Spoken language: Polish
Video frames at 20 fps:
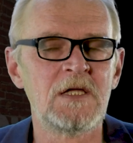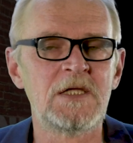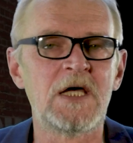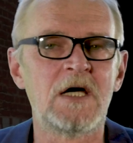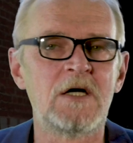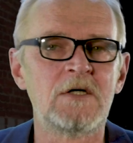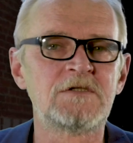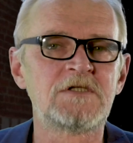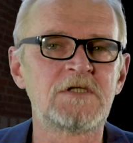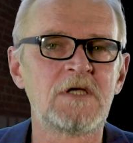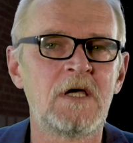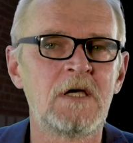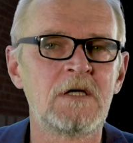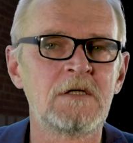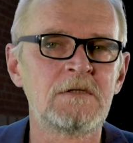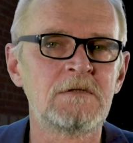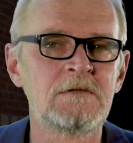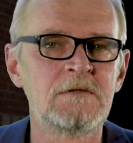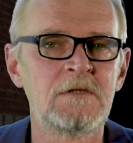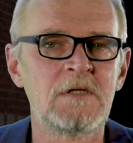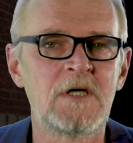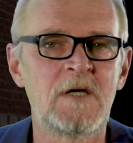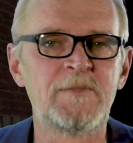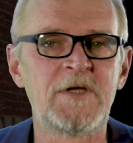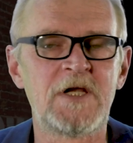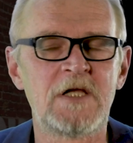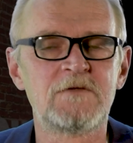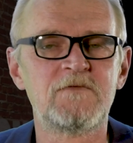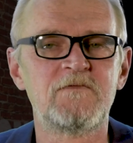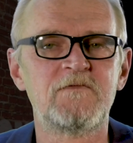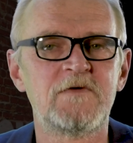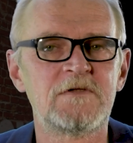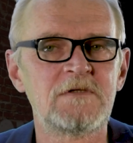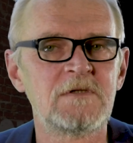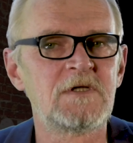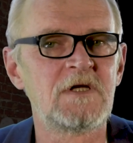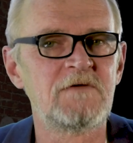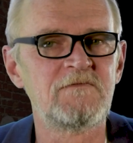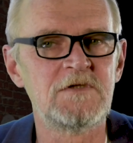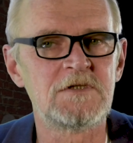na oczach aparatów
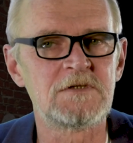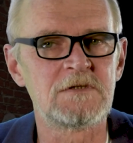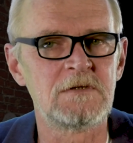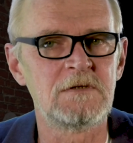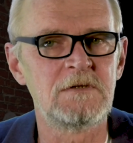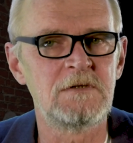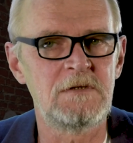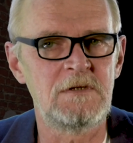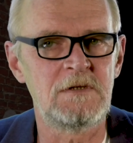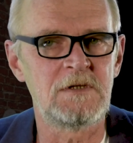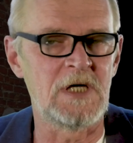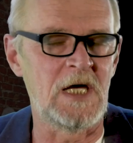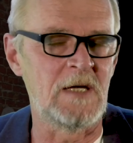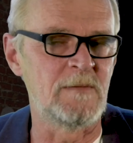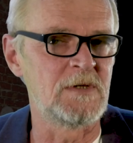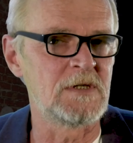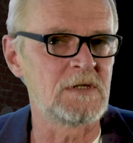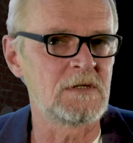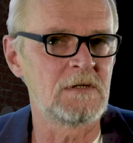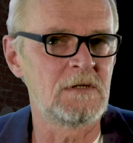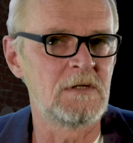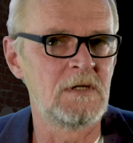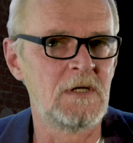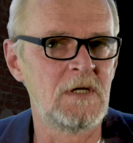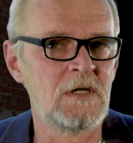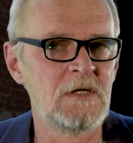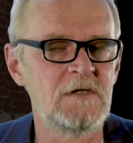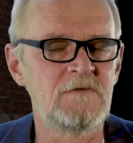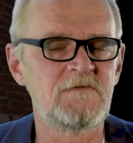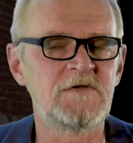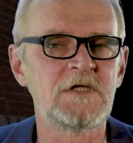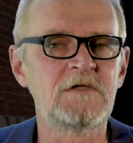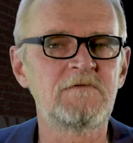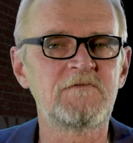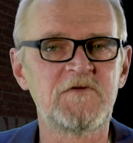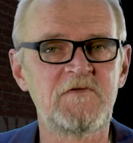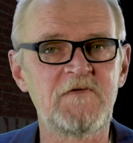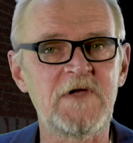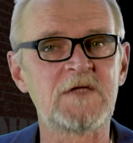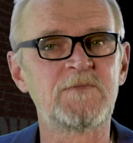fotograficznych i kamer. I wtedy
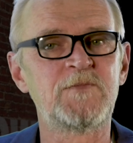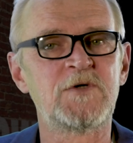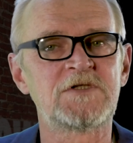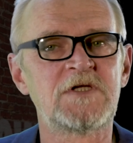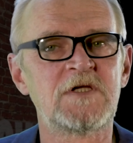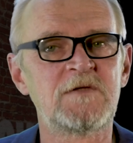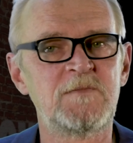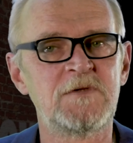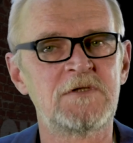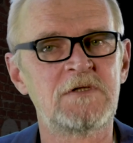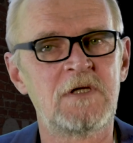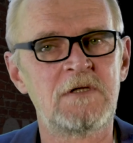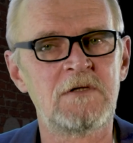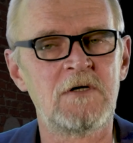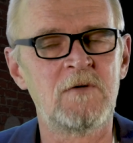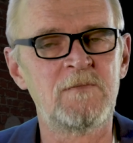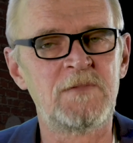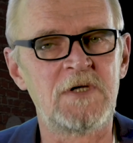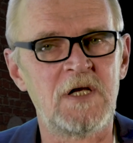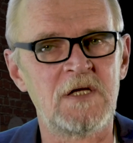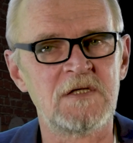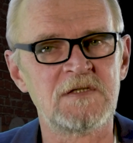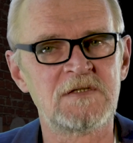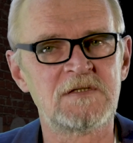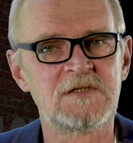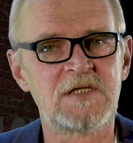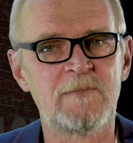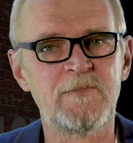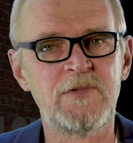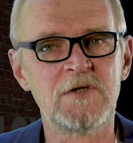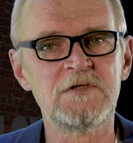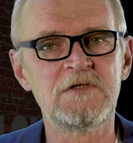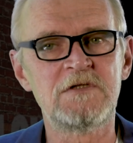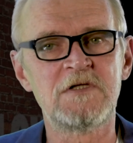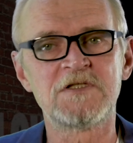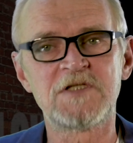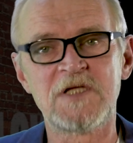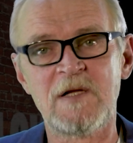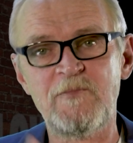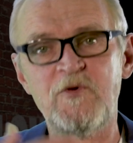w świat poszedłby ten obraz, ta
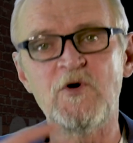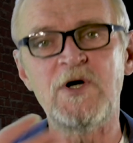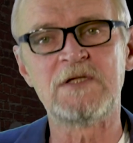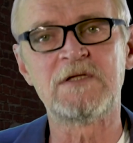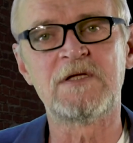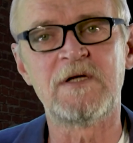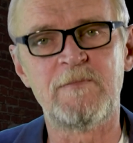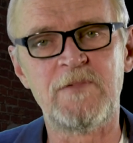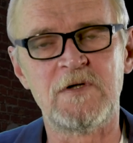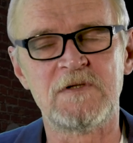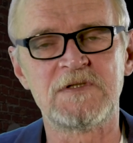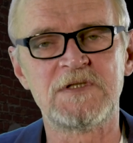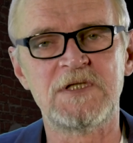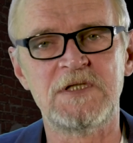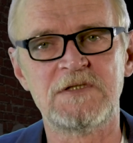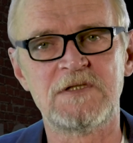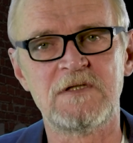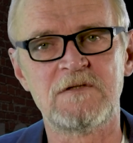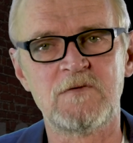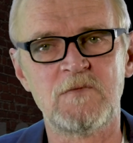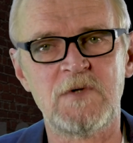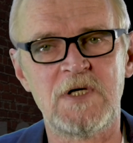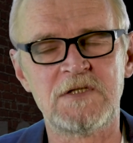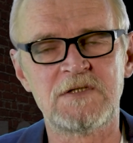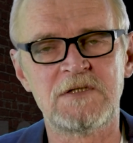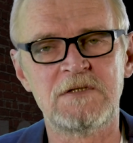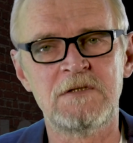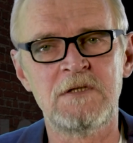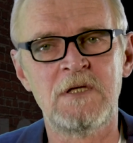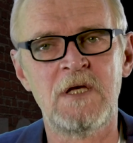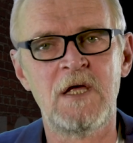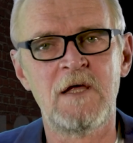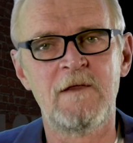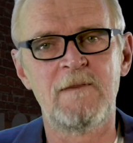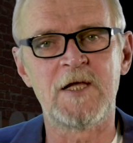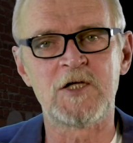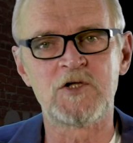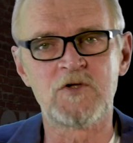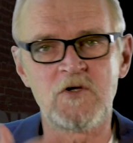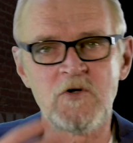polityczna puenta polskiej sytuacji,
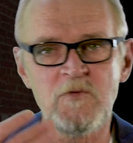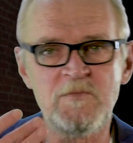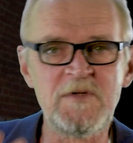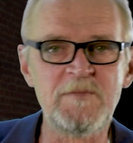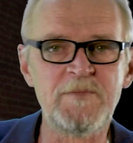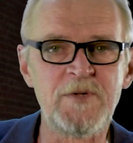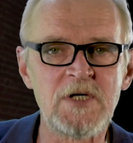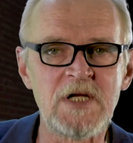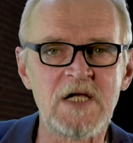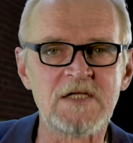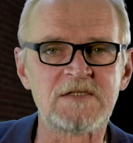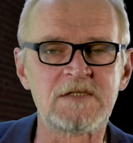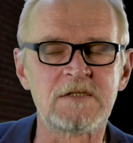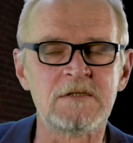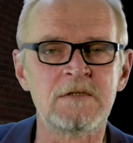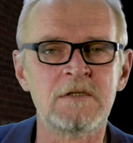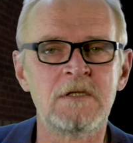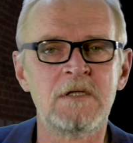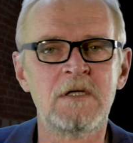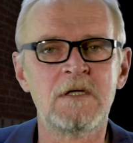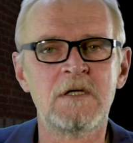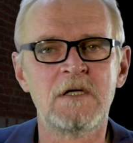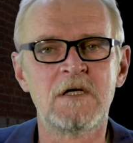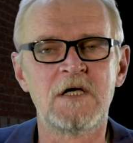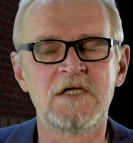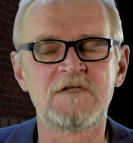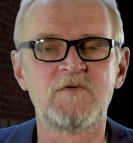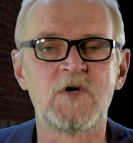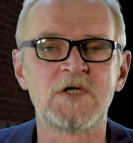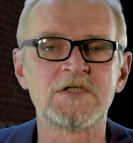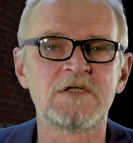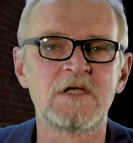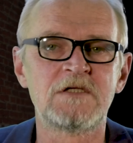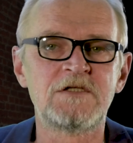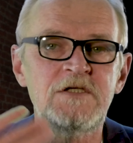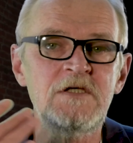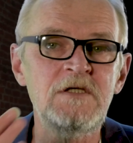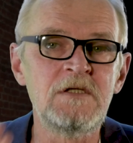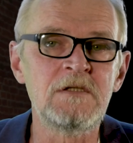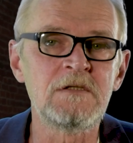na którą my Polacy, a zwłaszcza
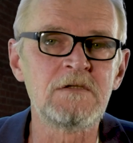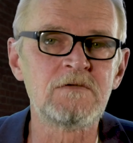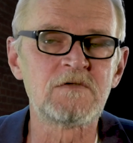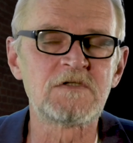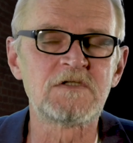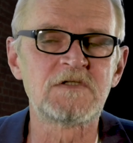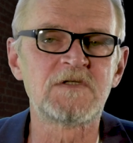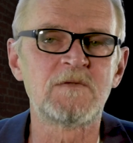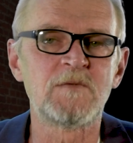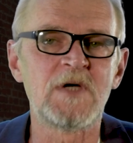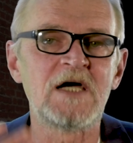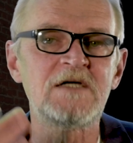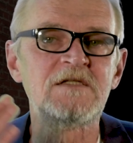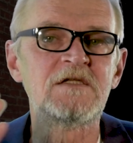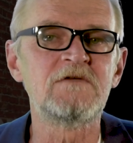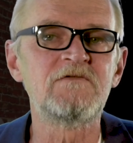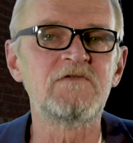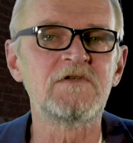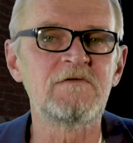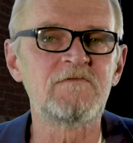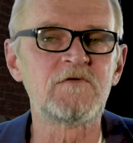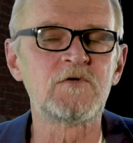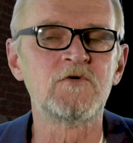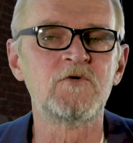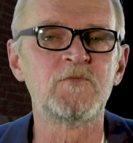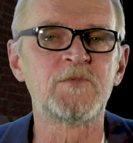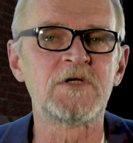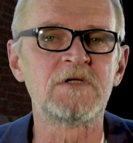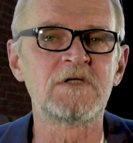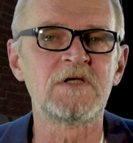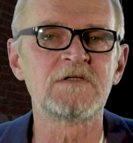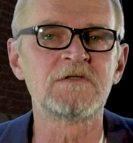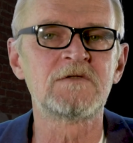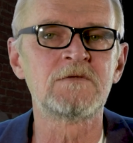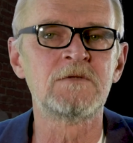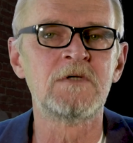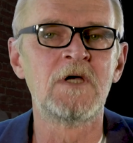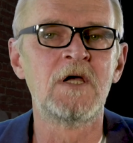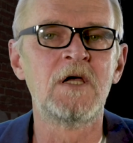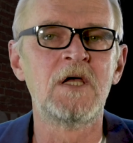ci, którzy są aktywni w ruchu
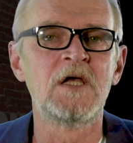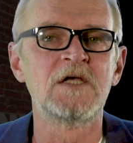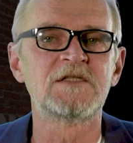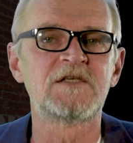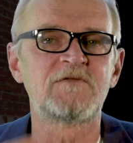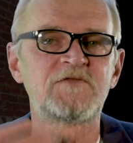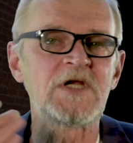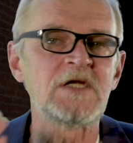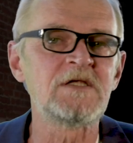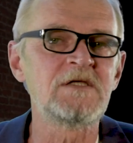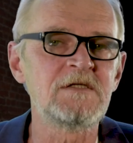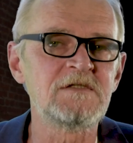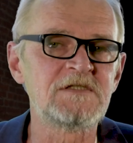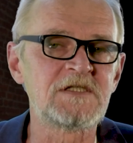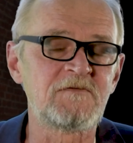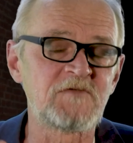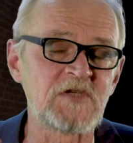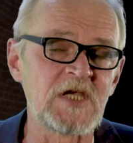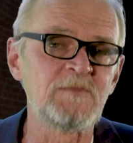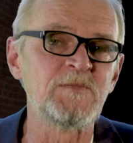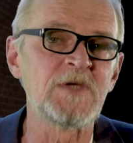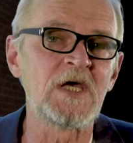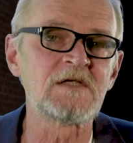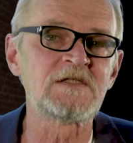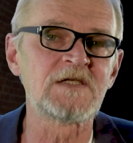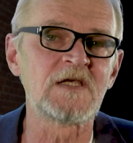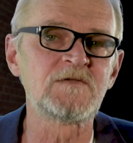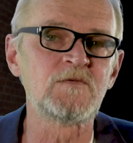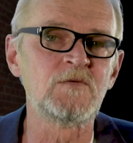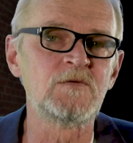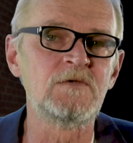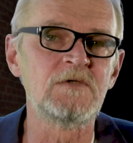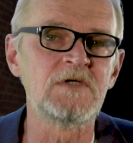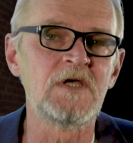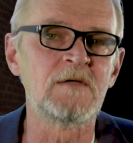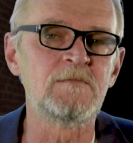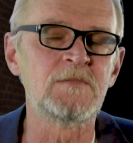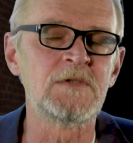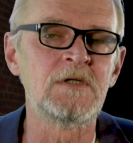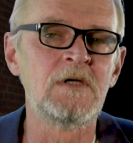protestu, ze, wszel- ze wszech miar
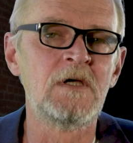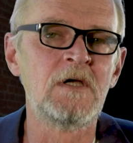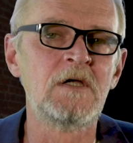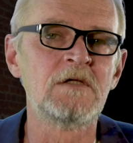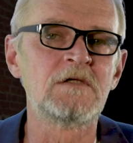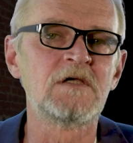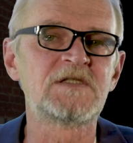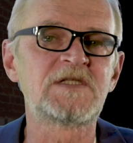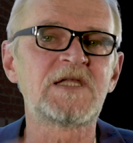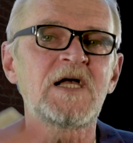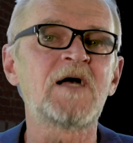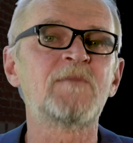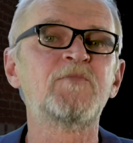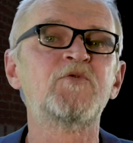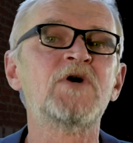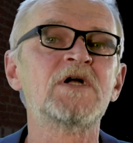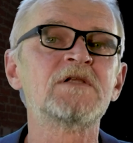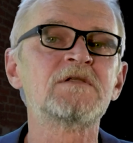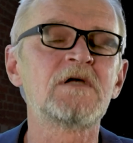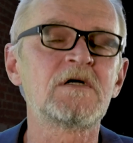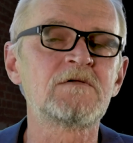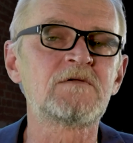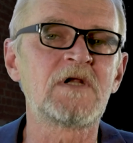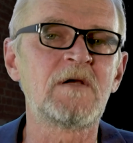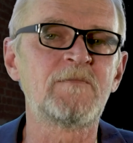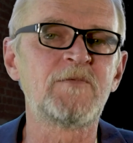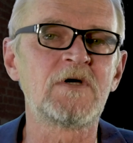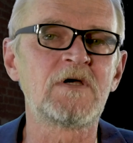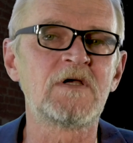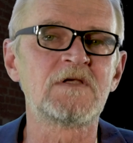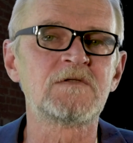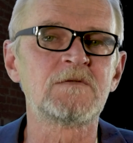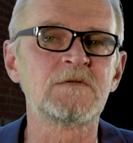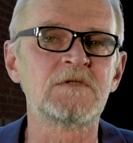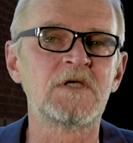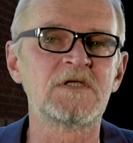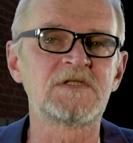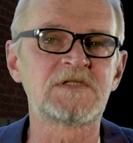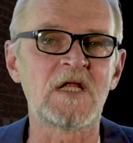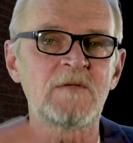zasługujemy. To jest taka puenta, która
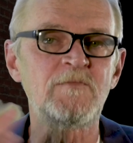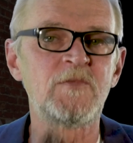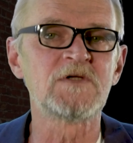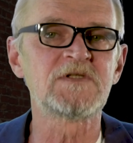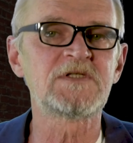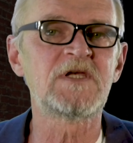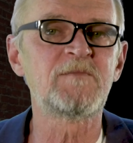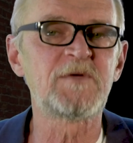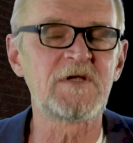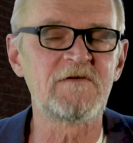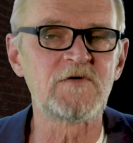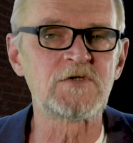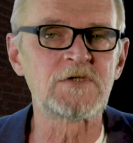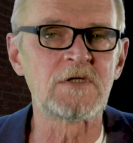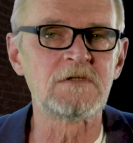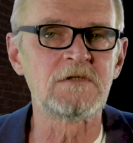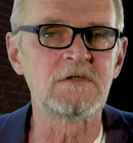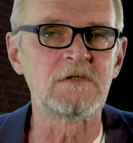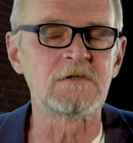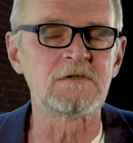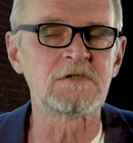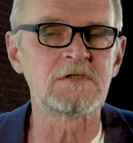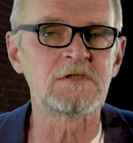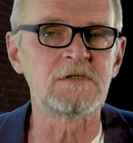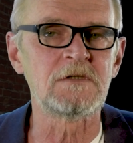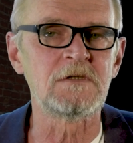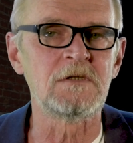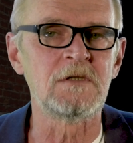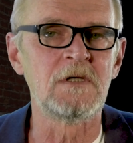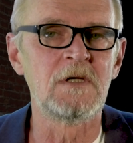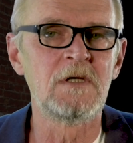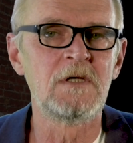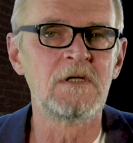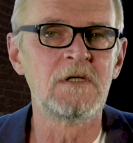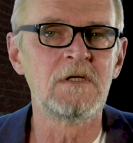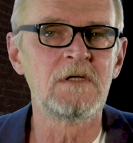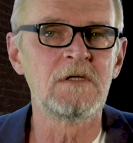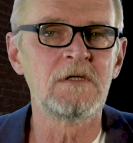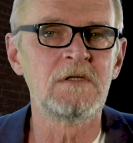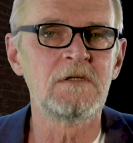pokazuje stan polskiej praworządności
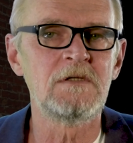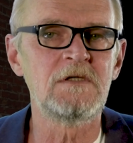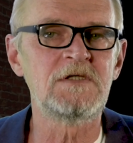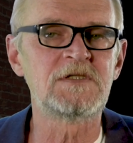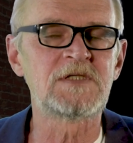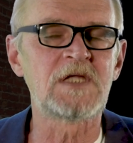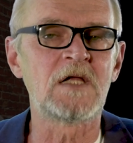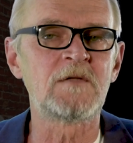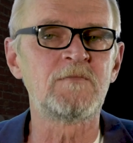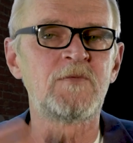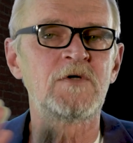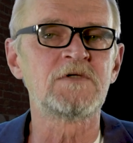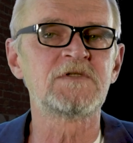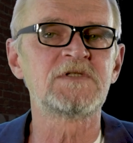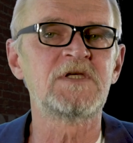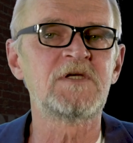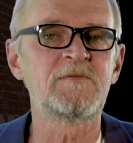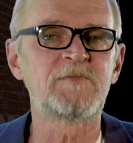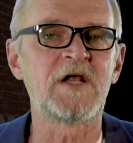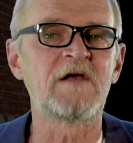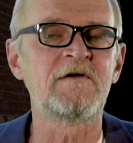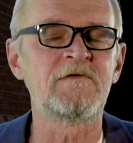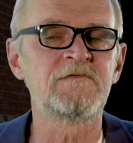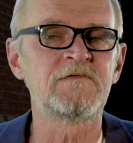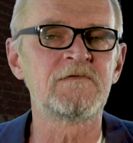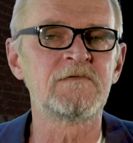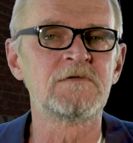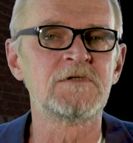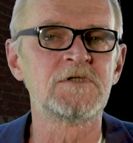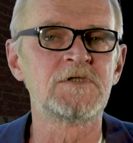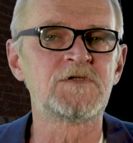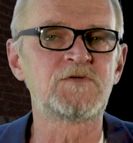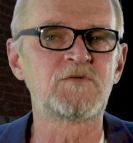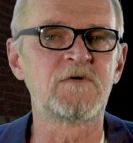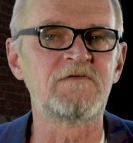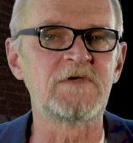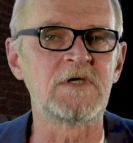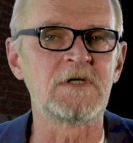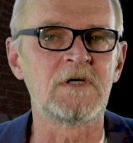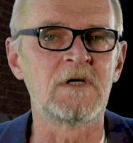i stan polskich praw
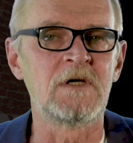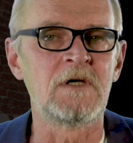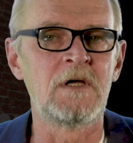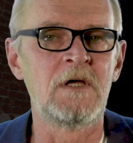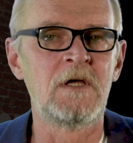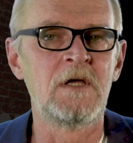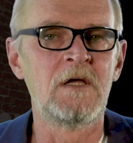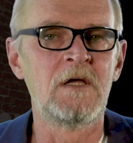człowieka,